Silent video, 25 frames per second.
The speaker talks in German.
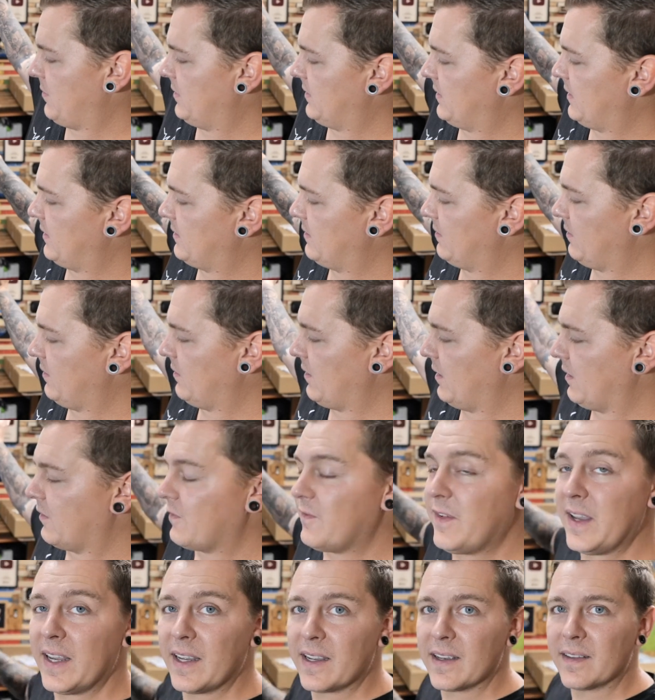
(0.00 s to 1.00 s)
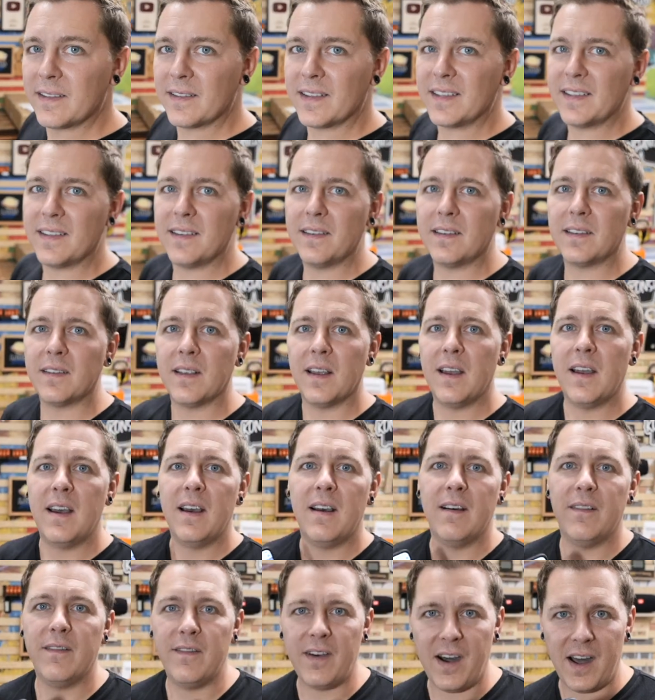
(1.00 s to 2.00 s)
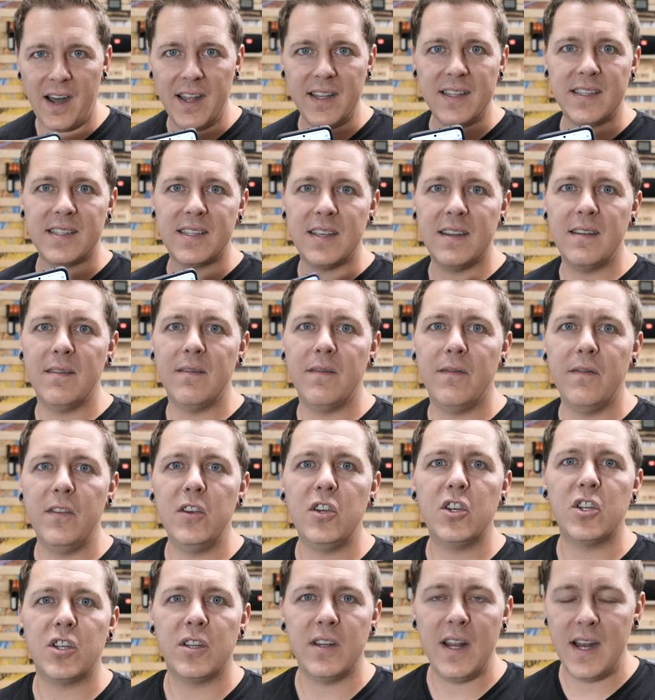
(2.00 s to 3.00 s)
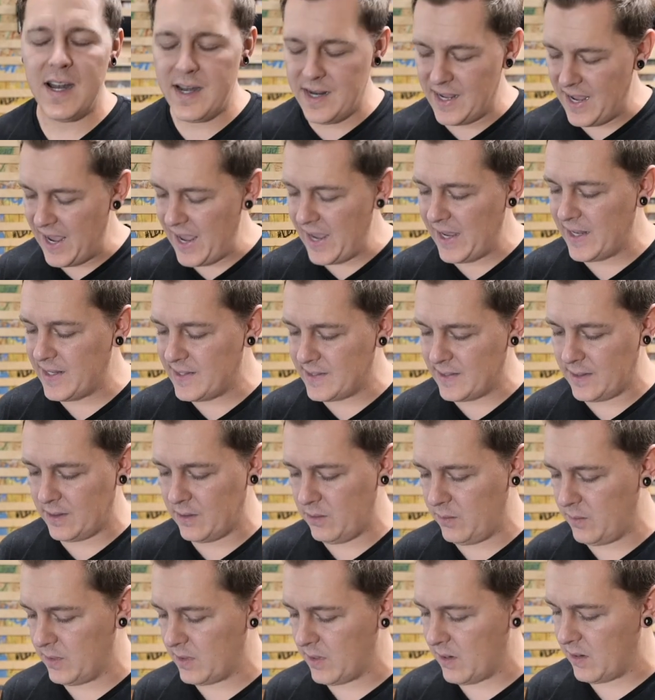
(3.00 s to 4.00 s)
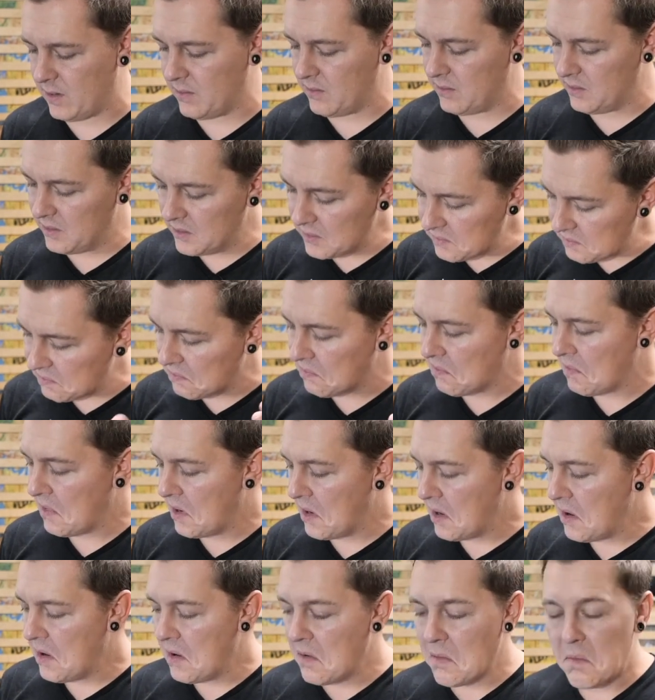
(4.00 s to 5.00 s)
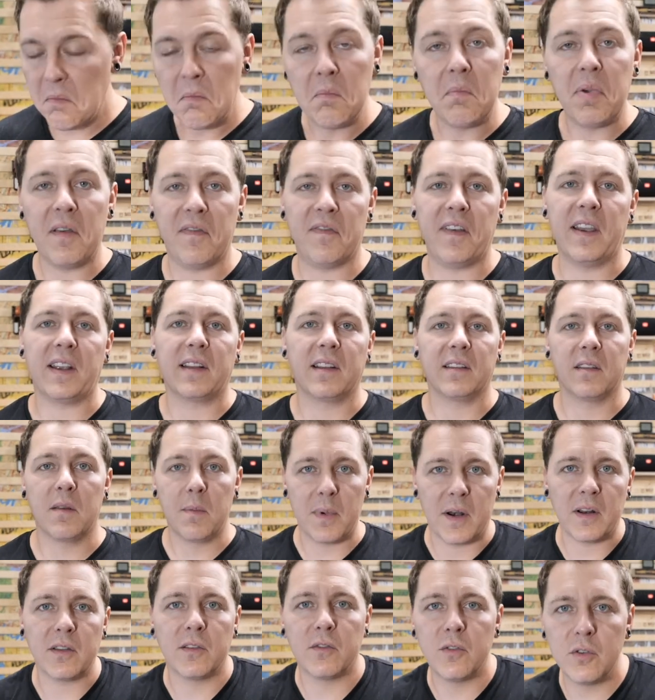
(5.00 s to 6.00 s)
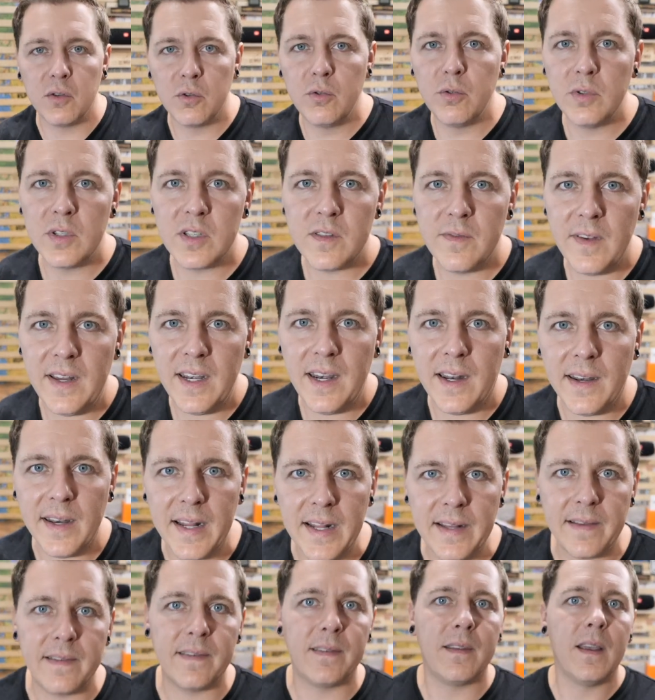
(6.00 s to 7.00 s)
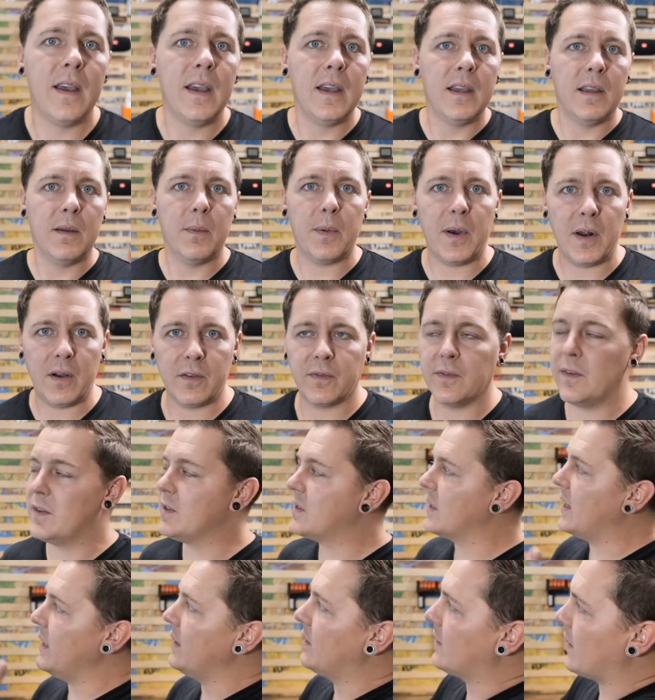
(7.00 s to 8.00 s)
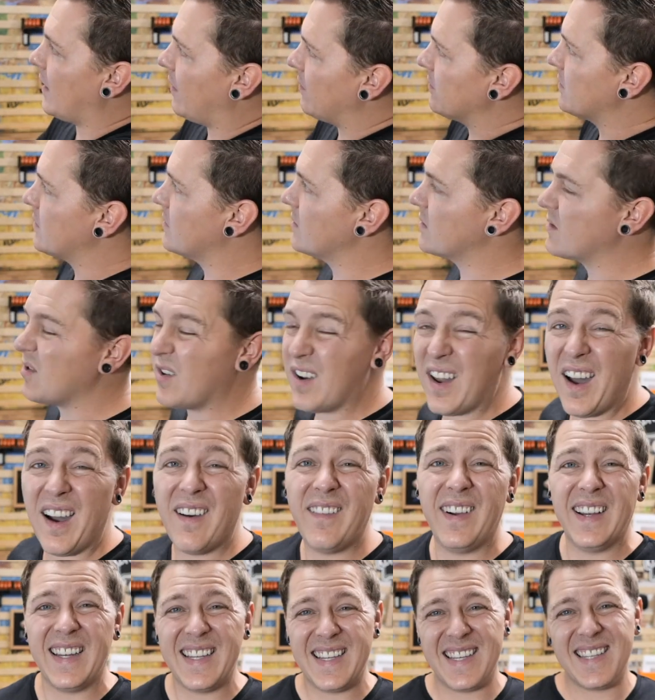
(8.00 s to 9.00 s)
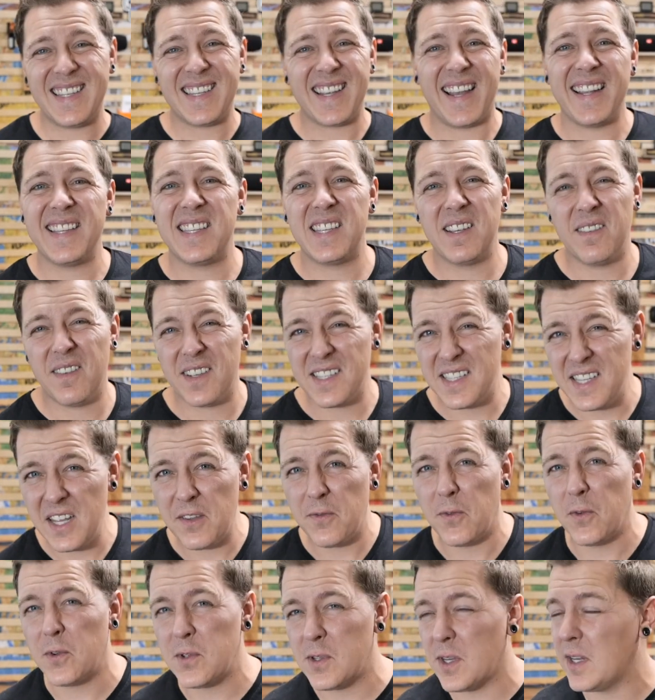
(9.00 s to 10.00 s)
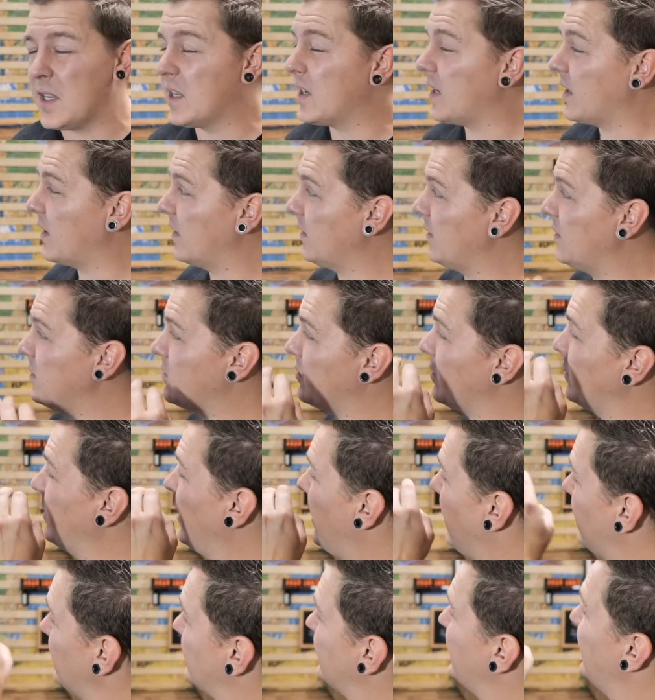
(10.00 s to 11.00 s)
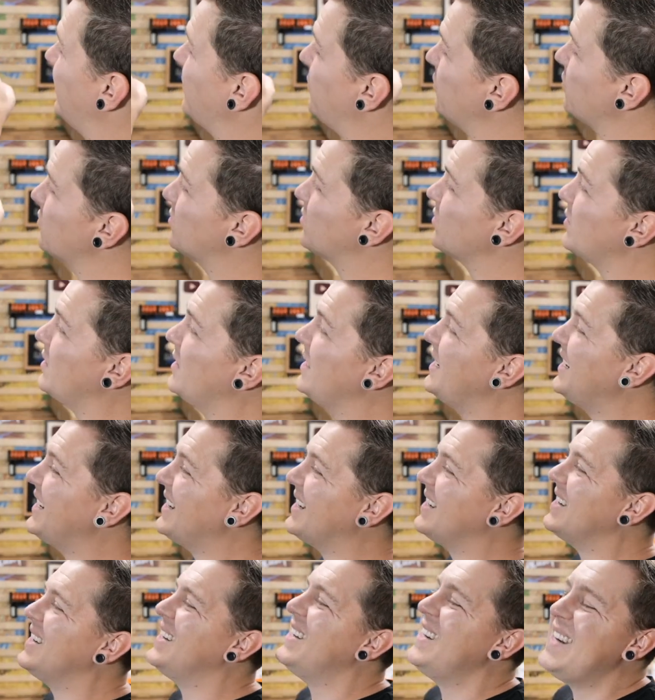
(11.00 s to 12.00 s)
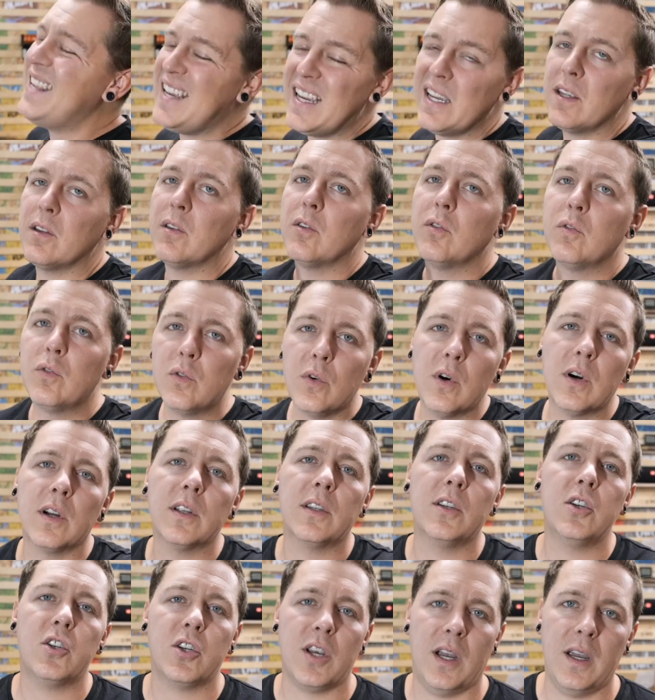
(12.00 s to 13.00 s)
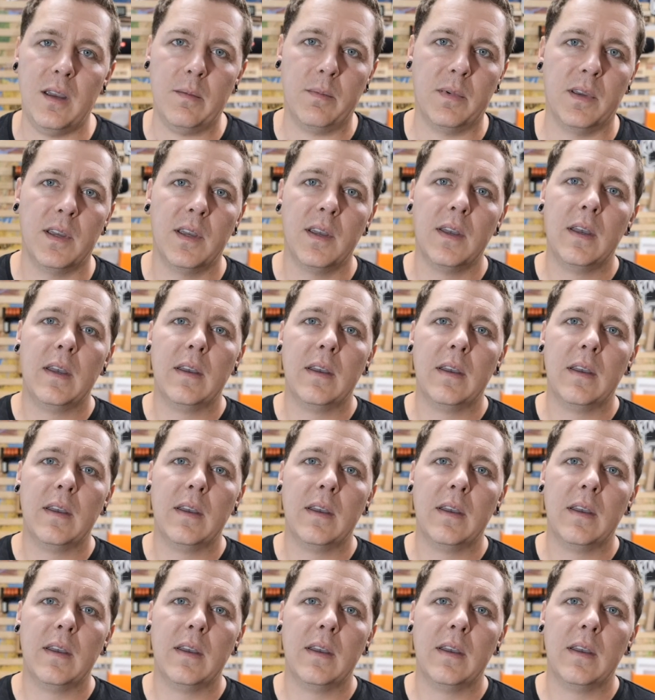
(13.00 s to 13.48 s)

Das heißt, ich wink, also das ist Wahnsinn, wie schnell die Echtzeitübertragung ist perfekt. Also ihr braucht natürlich ein gutes WLAN-Netz, ihr braucht, wenn es geht, draußen Solar, weil das ist das Einzige, was nicht funktioniert. Die Solarzelle funktioniert nicht durch die Scheibe.